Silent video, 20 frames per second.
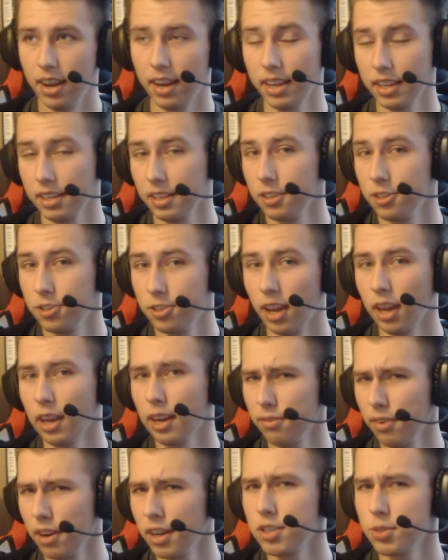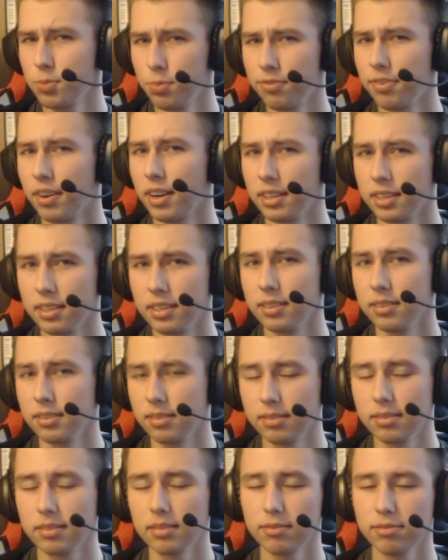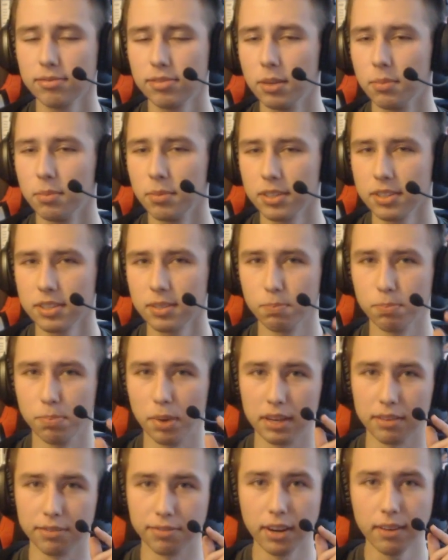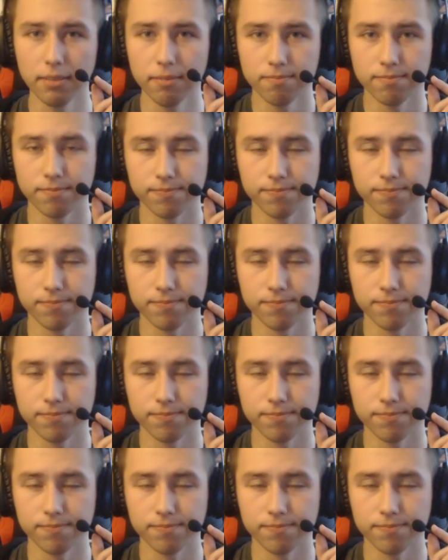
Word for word: A kiedyś nagrywaliśmy fajne filmy z BFA.